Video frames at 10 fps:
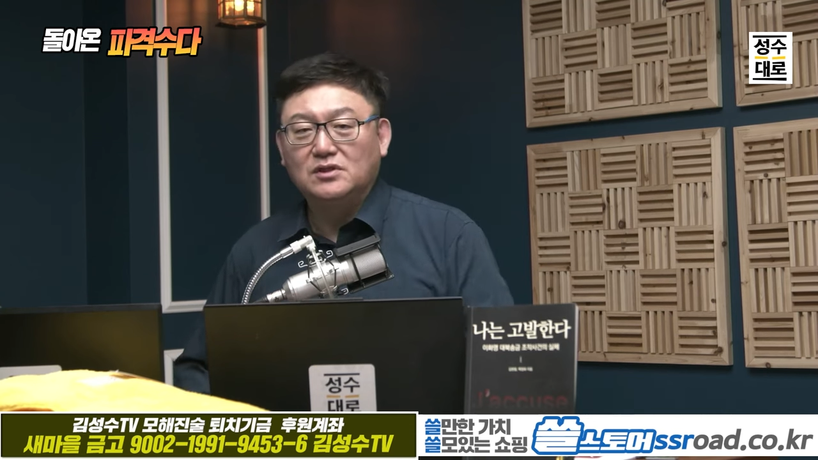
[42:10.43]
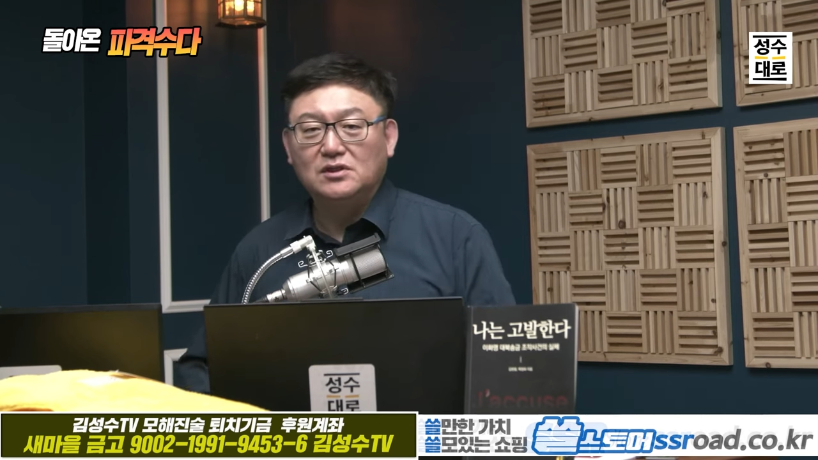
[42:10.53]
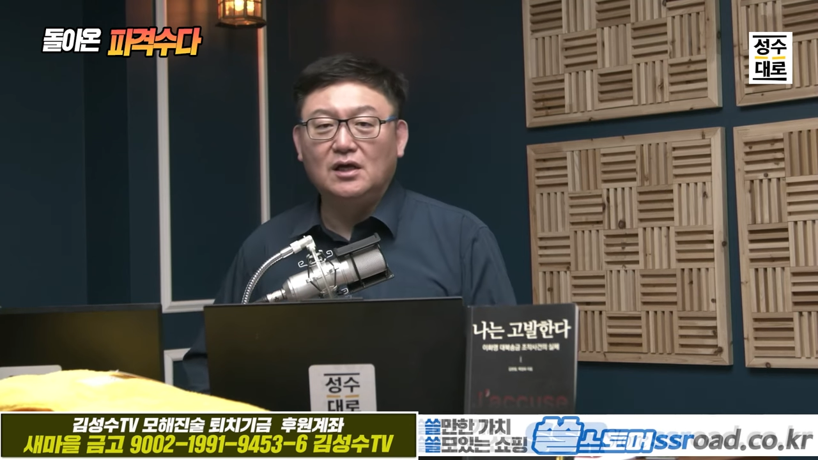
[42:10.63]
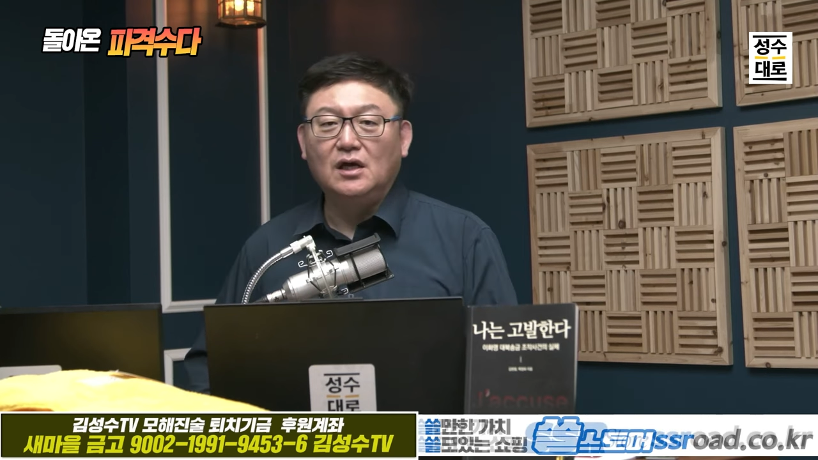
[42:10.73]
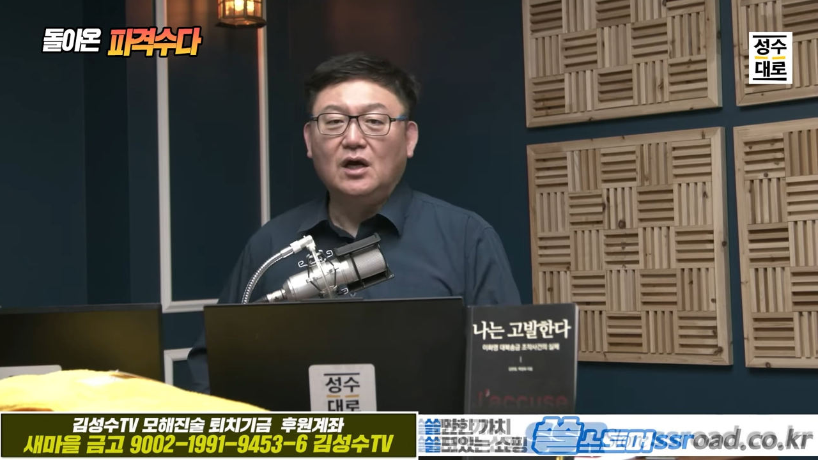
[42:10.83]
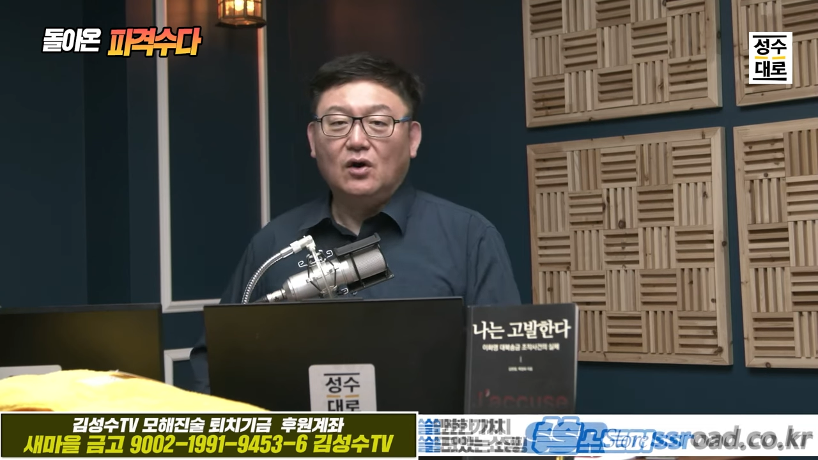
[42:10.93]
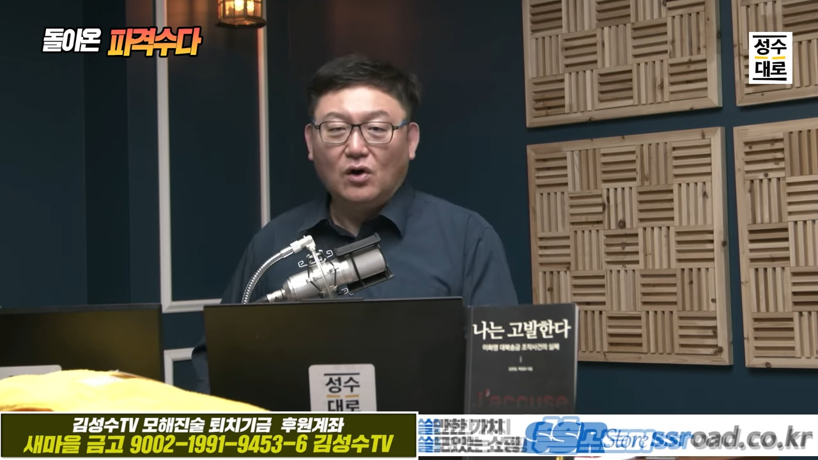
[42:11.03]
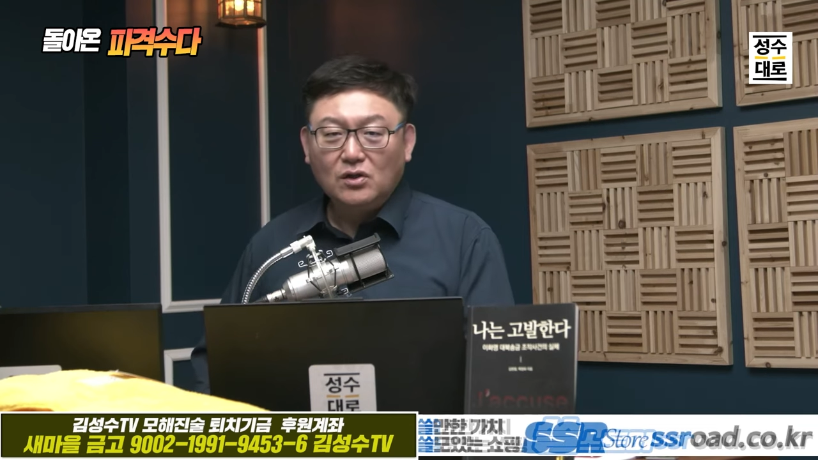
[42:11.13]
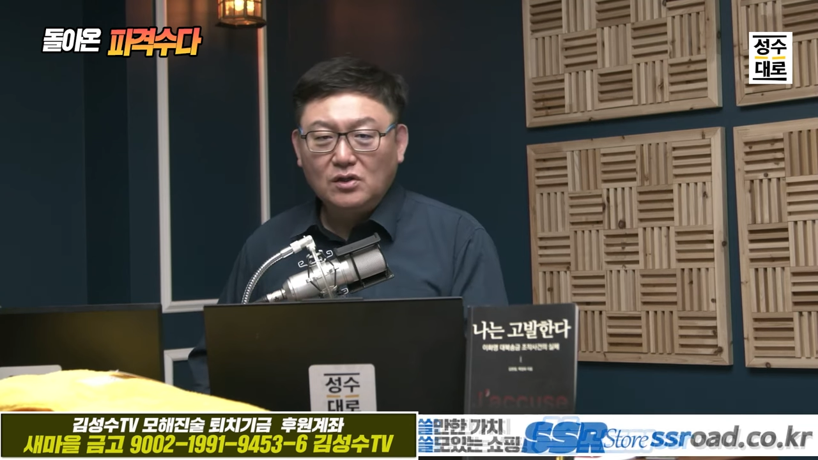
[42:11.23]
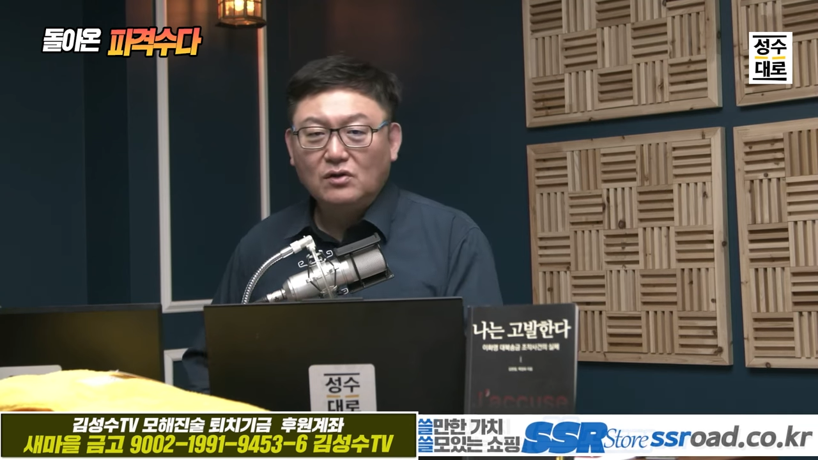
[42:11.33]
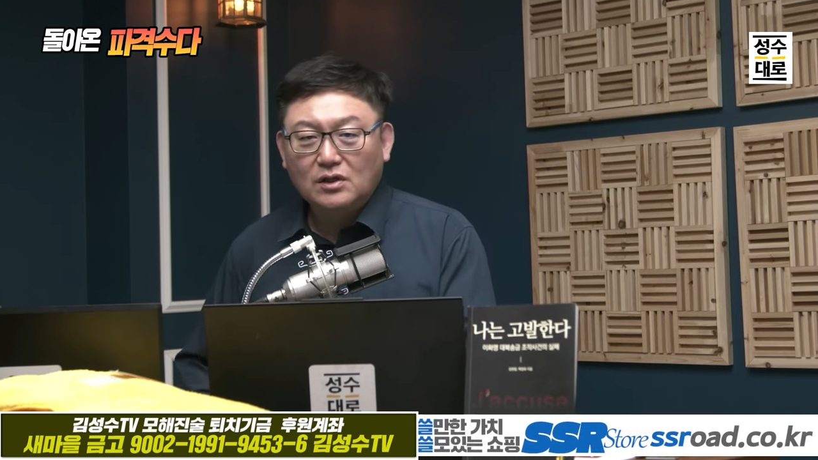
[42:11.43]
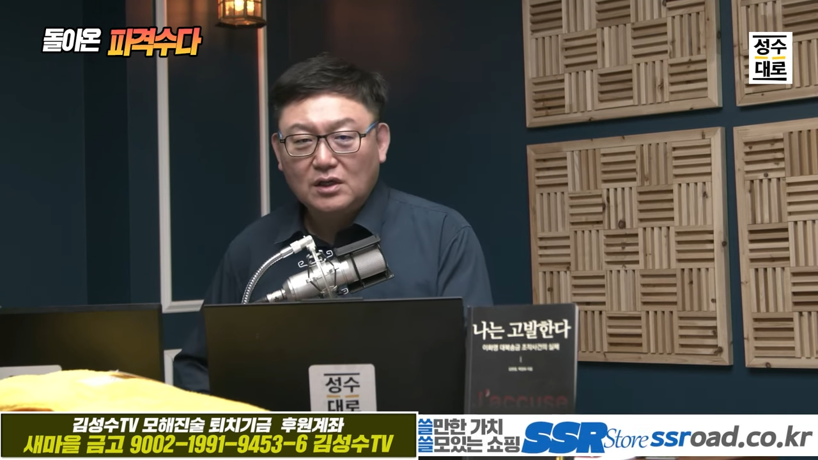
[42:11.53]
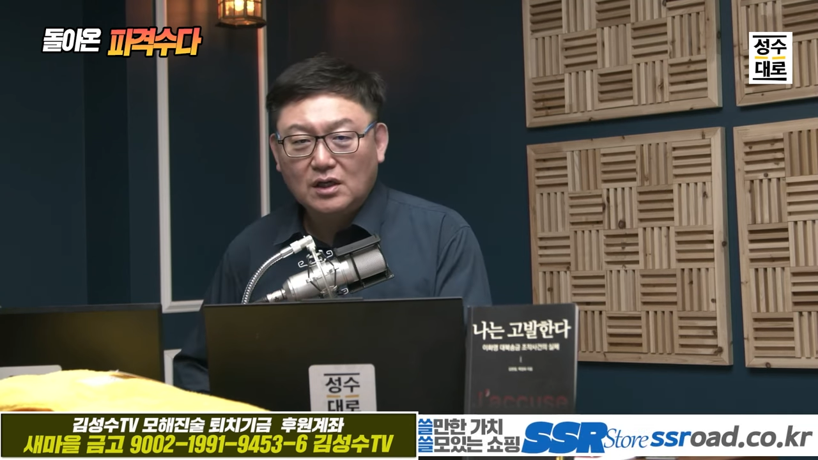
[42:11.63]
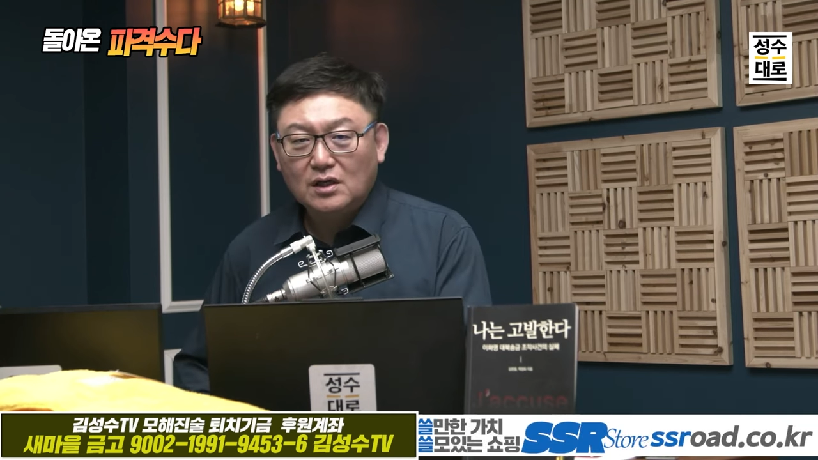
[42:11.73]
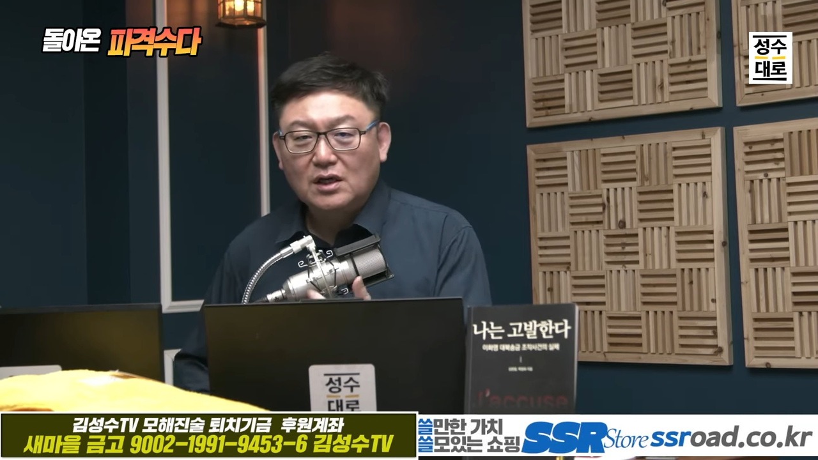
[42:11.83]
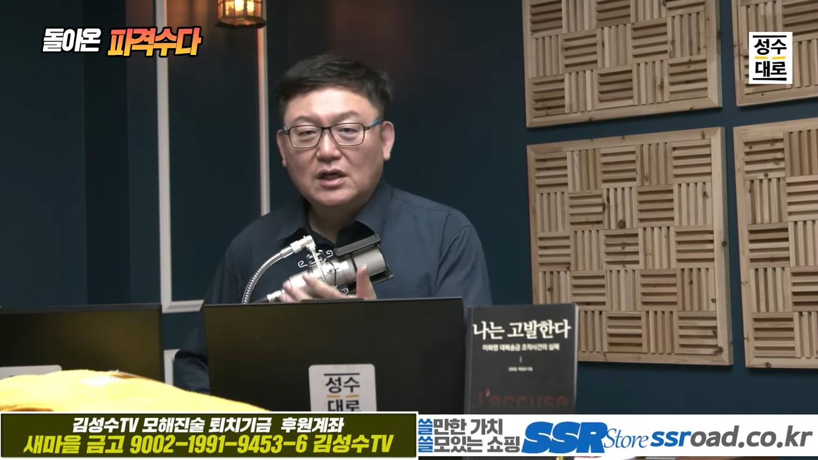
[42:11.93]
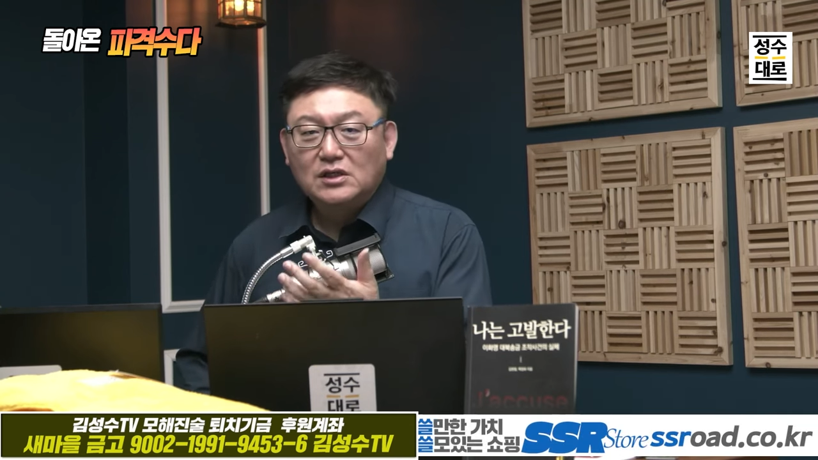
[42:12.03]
했을 때 어떻게